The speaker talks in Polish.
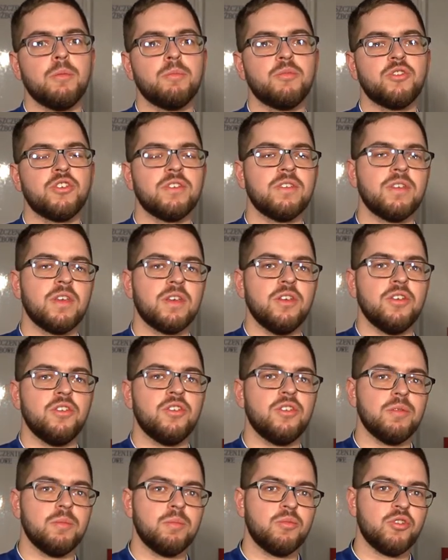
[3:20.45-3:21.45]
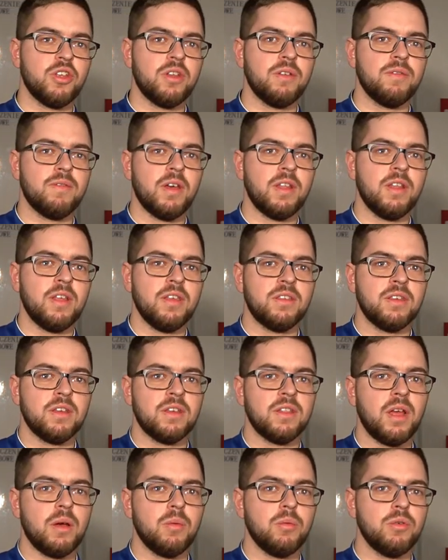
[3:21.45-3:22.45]
poprzez jakieś przerywane
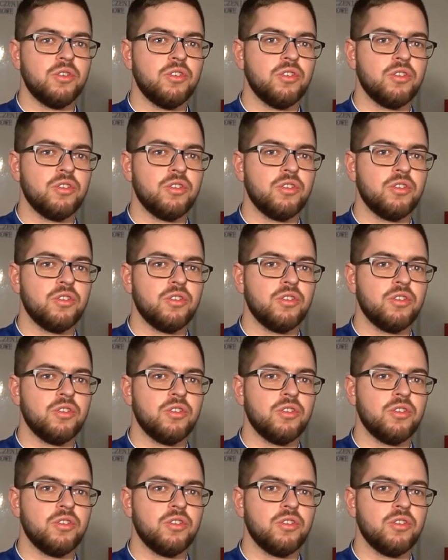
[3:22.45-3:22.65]
sygnały,